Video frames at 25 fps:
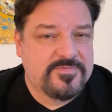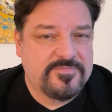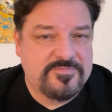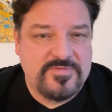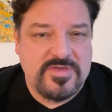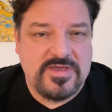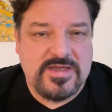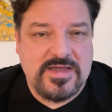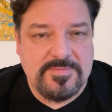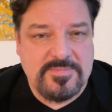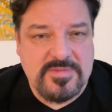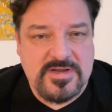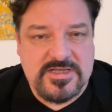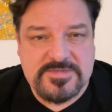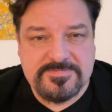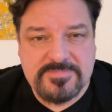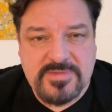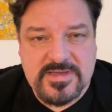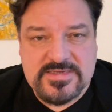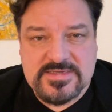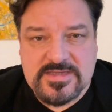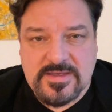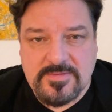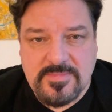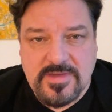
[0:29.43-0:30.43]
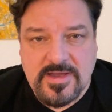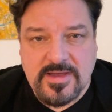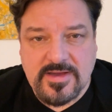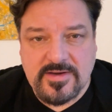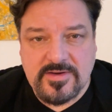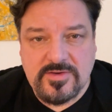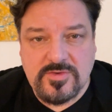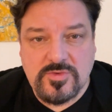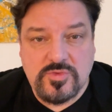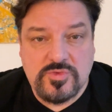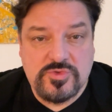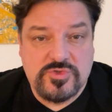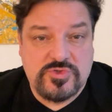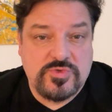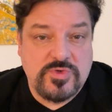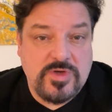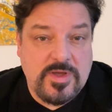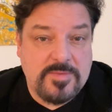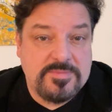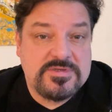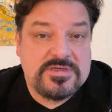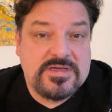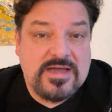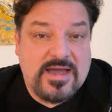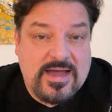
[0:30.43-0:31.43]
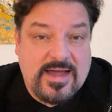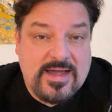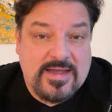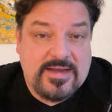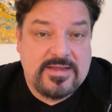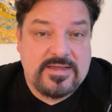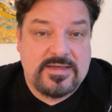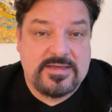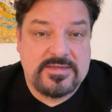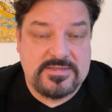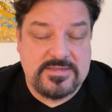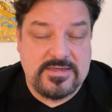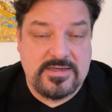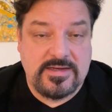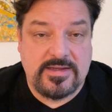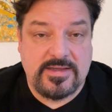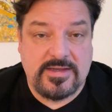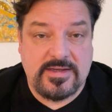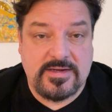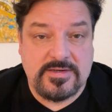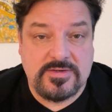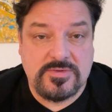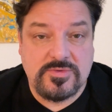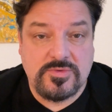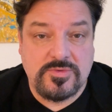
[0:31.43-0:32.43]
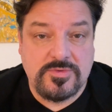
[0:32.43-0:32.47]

Wie kann man das besser machen? Und so habe ich einiges gelernt.